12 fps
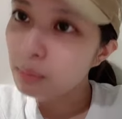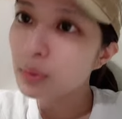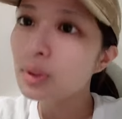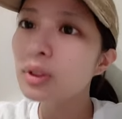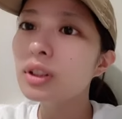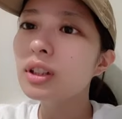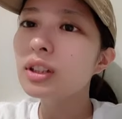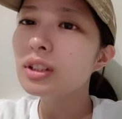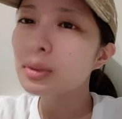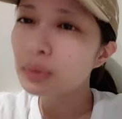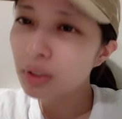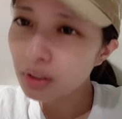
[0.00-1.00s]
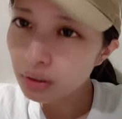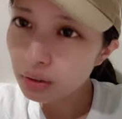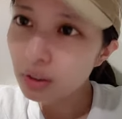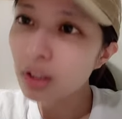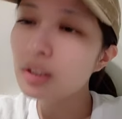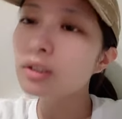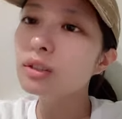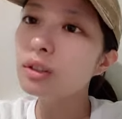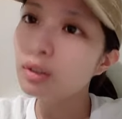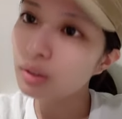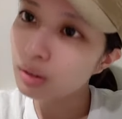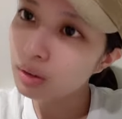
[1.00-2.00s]
もうそれが一番怖いのと
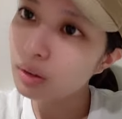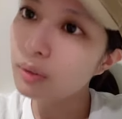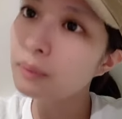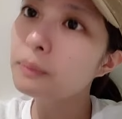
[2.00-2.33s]
あ